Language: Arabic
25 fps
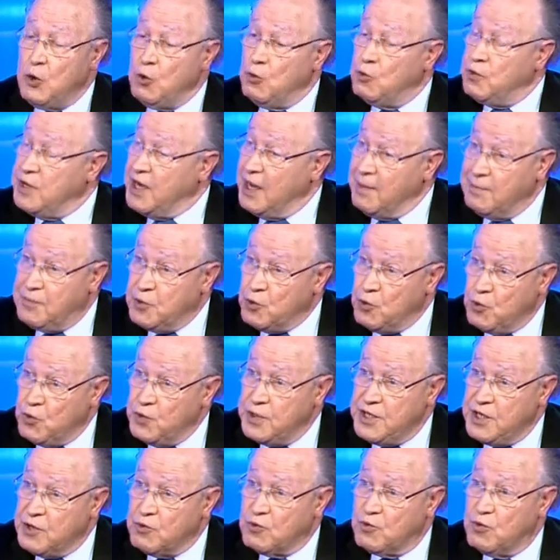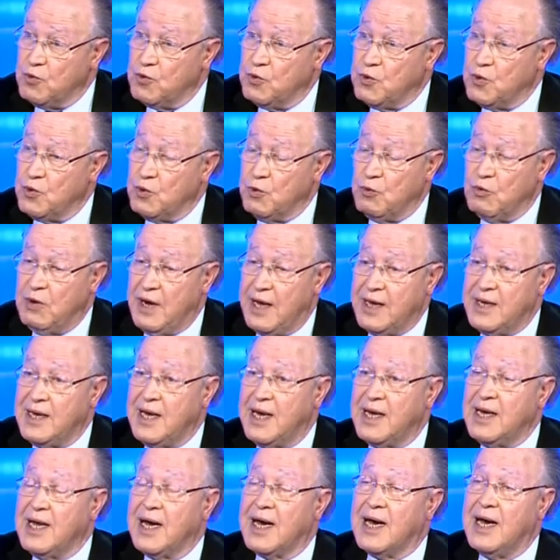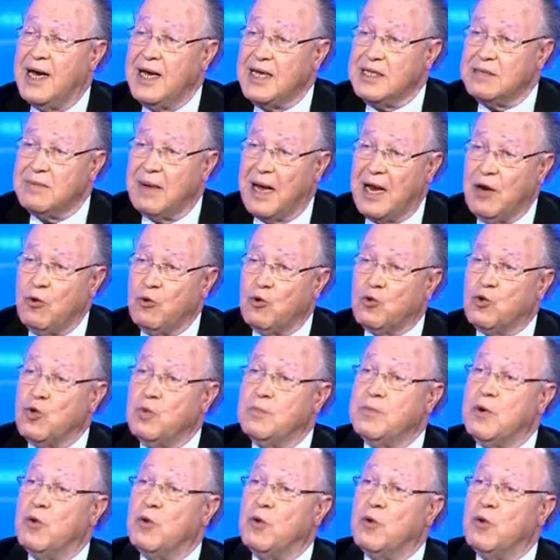ونحب نهون نقول وانها اللقاءات مع الحكومه